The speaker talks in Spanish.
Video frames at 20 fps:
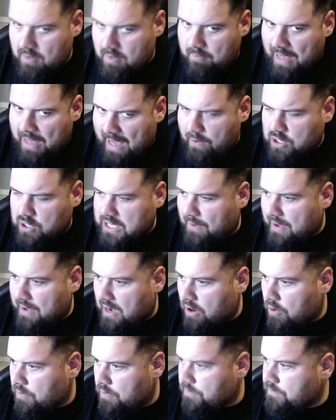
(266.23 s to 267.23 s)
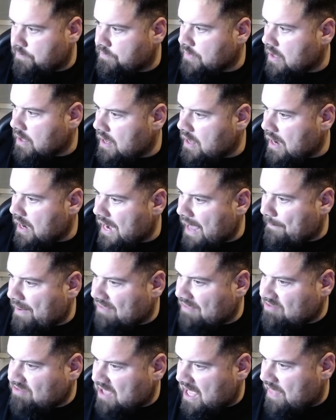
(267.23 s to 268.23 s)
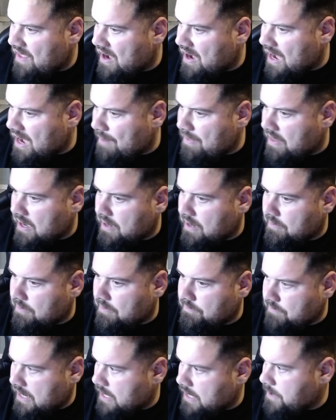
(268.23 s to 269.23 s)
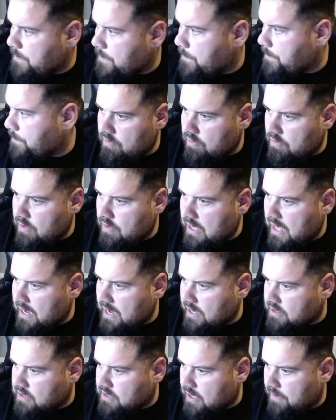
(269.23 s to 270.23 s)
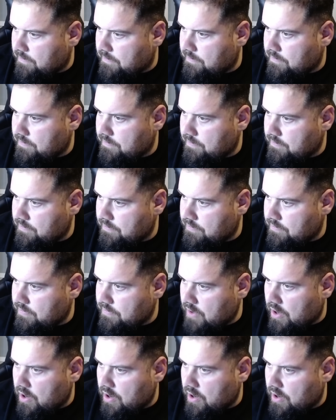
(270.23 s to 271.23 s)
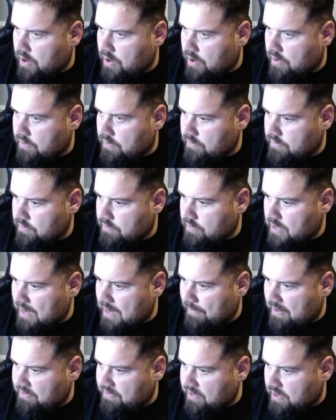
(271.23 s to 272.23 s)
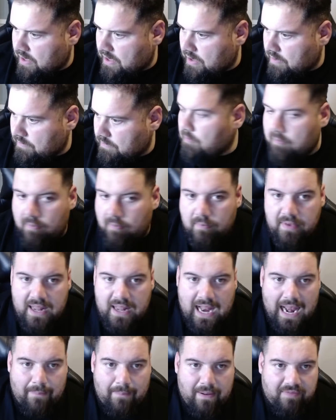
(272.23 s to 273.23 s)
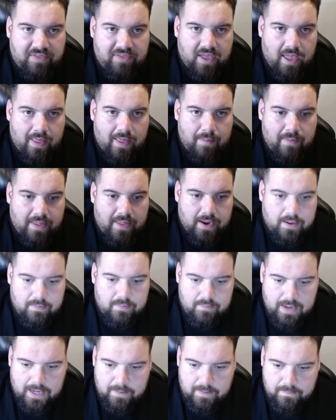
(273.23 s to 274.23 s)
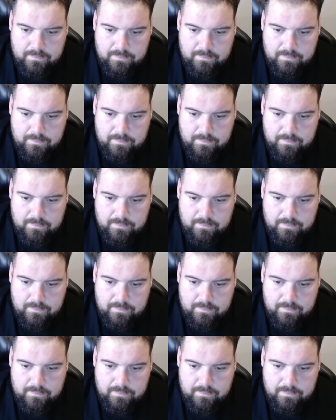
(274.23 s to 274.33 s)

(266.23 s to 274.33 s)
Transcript: Vamos a verlo. La plantilla del Real Madrid, ¿vale? Aquí está. No, no, no, no. La plantilla. Mira la plantilla del Madrid, ¿vale?